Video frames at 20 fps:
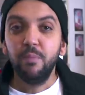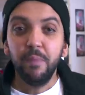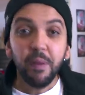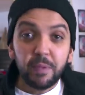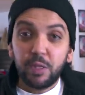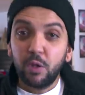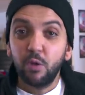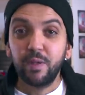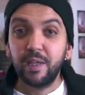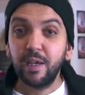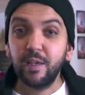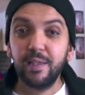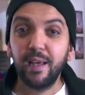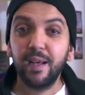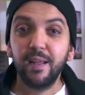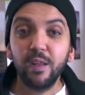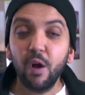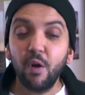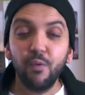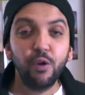Même si je sais que
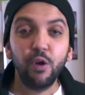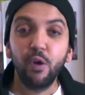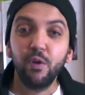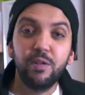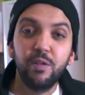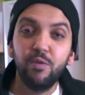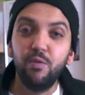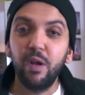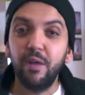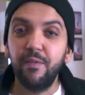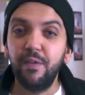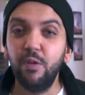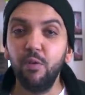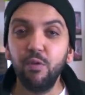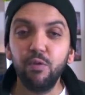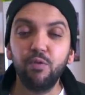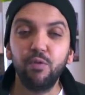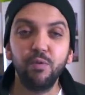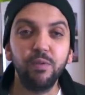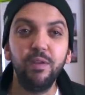certains en voyant le titre de la
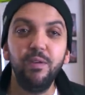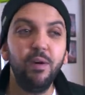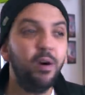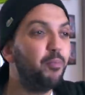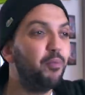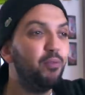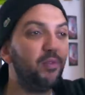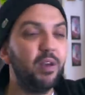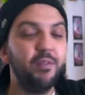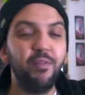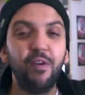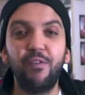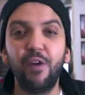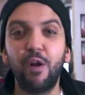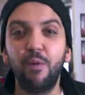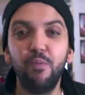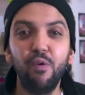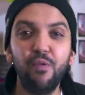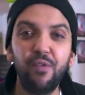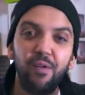vidéo se sont dit oh, putain, il va
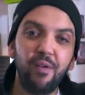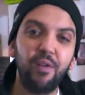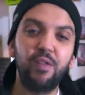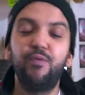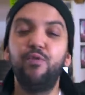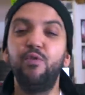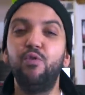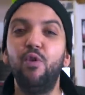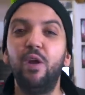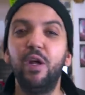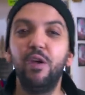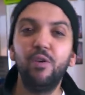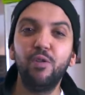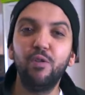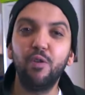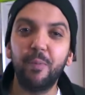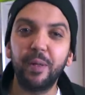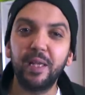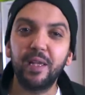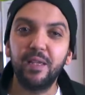faire le bouffe, il va se foutre de la gueule
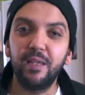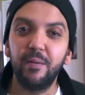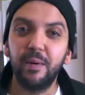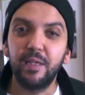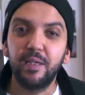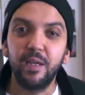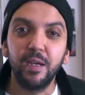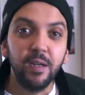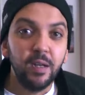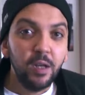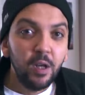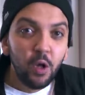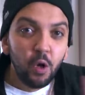de Patrick Sébastien."